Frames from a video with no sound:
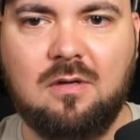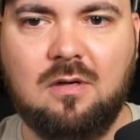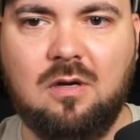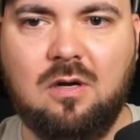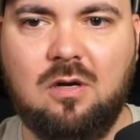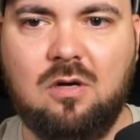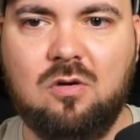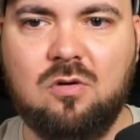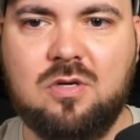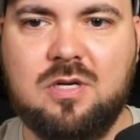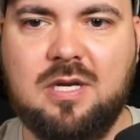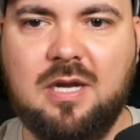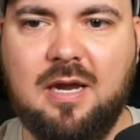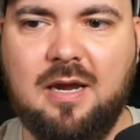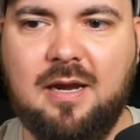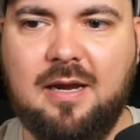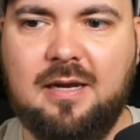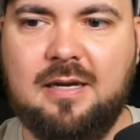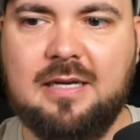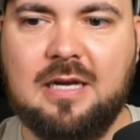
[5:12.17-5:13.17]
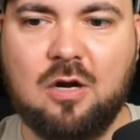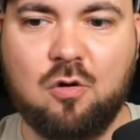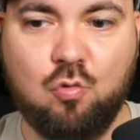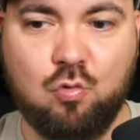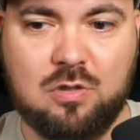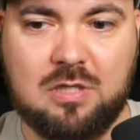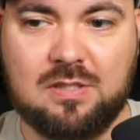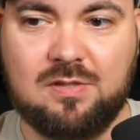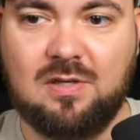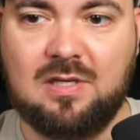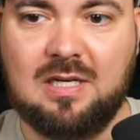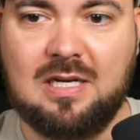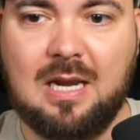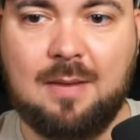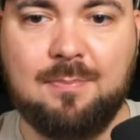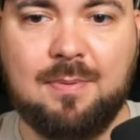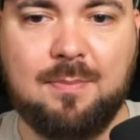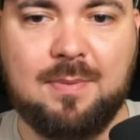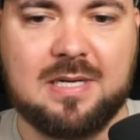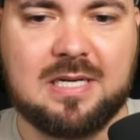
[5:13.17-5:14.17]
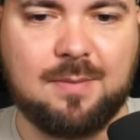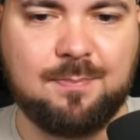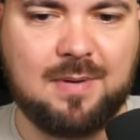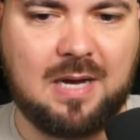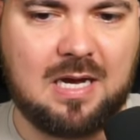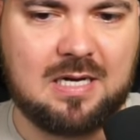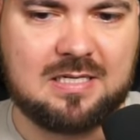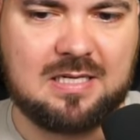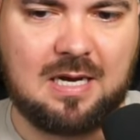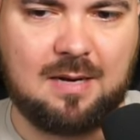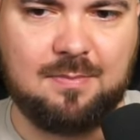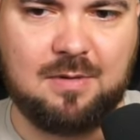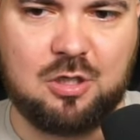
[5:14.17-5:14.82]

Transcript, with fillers: Okay, ja gut, dass wir die Lampe mitgebracht haben.